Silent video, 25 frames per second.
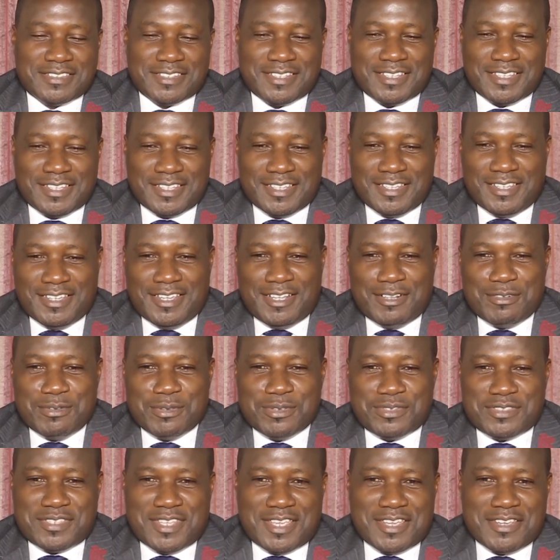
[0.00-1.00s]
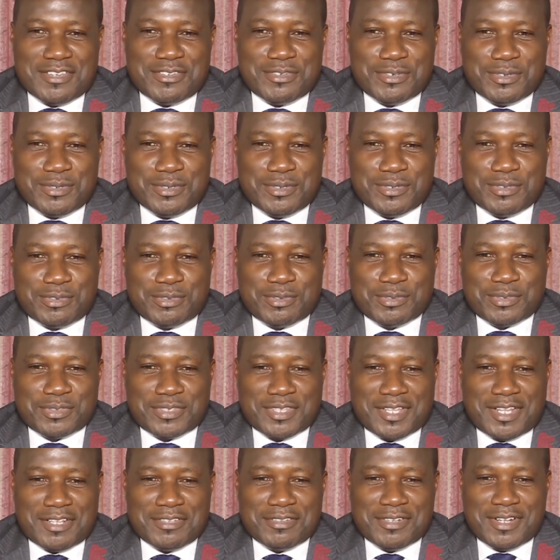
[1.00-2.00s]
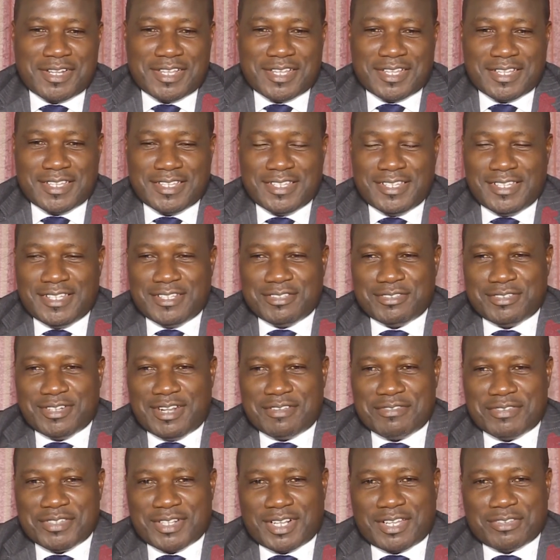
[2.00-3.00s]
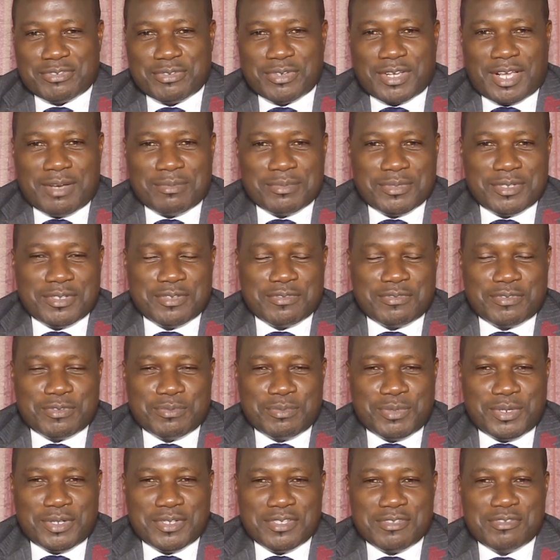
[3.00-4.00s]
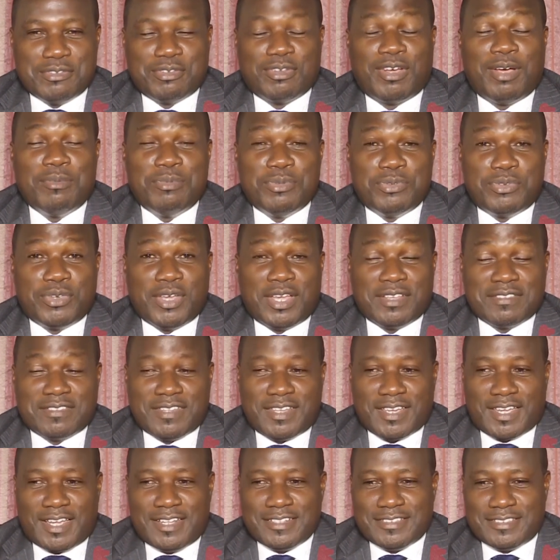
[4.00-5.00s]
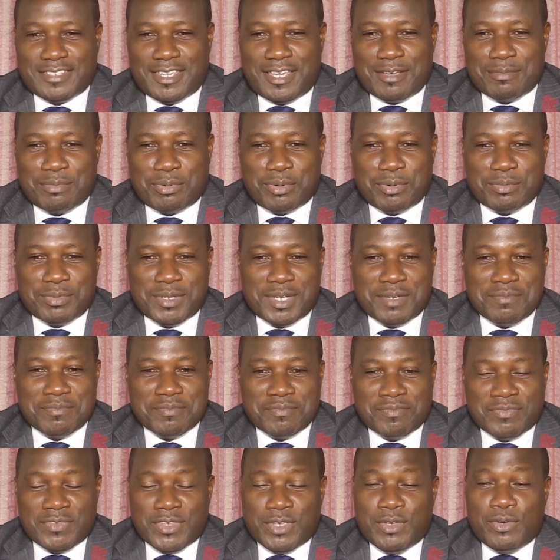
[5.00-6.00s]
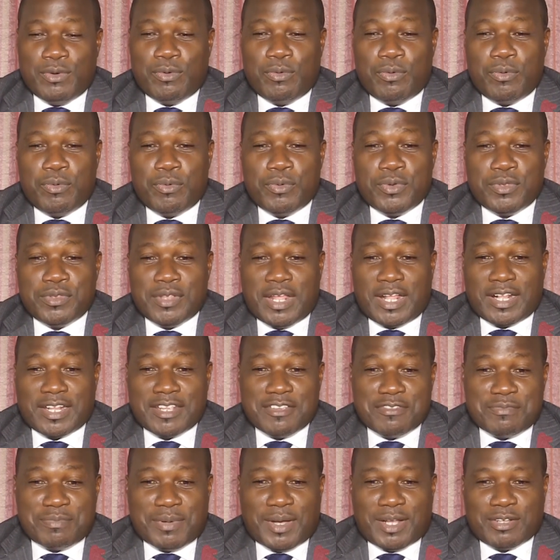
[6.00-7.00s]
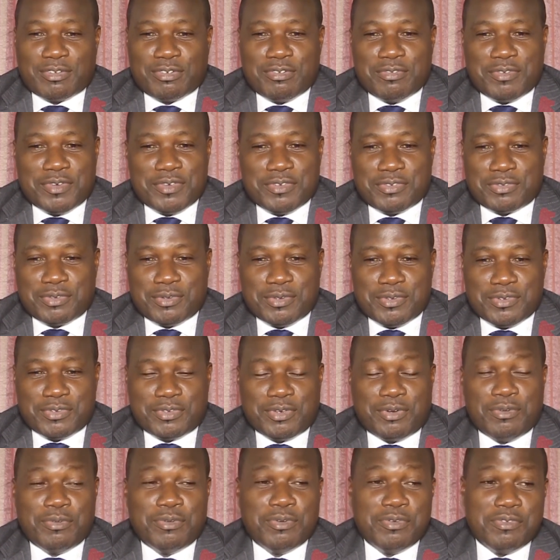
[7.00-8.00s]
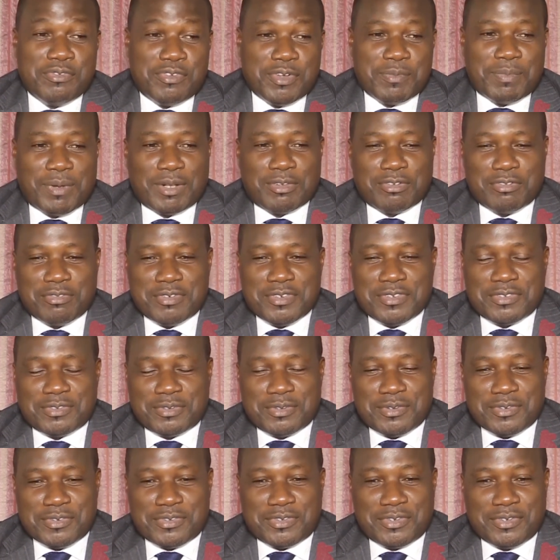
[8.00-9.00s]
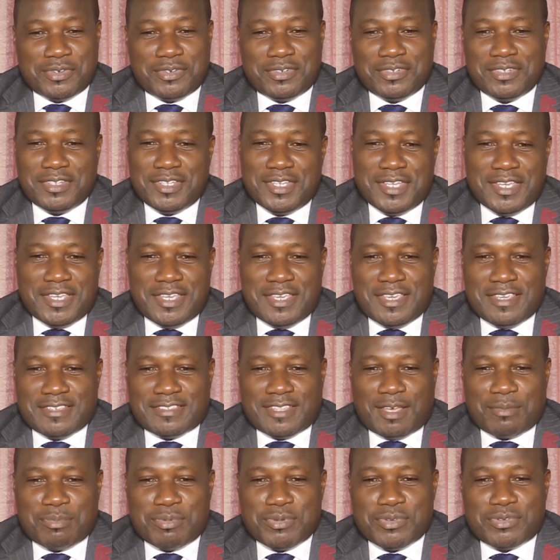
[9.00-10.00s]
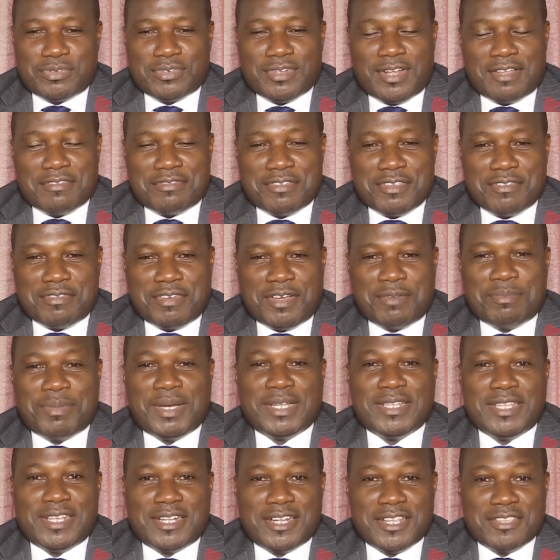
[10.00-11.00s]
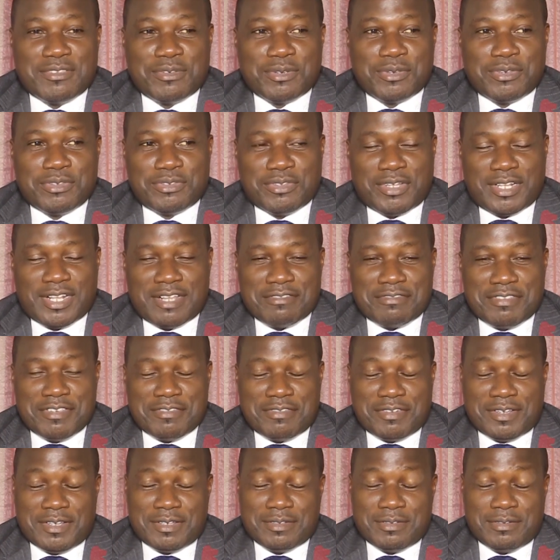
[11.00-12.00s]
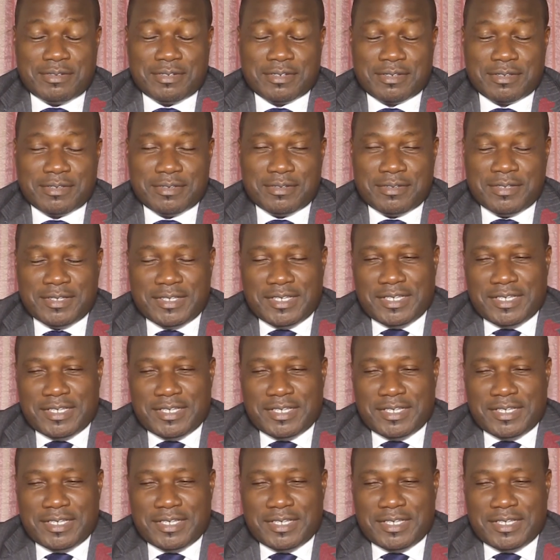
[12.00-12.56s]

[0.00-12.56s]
c'est le siège social de la de la Fédération camerounaise de football. Ils nous ont habitués à ça quand il y a un problème où ils n'arrivent pas à trouver une solution, où ils ne veulent pas trouver une solution, ils s'appuient sur la FIFA, pas des réseaux qu'ils ont à la FIFA. Donc, euh,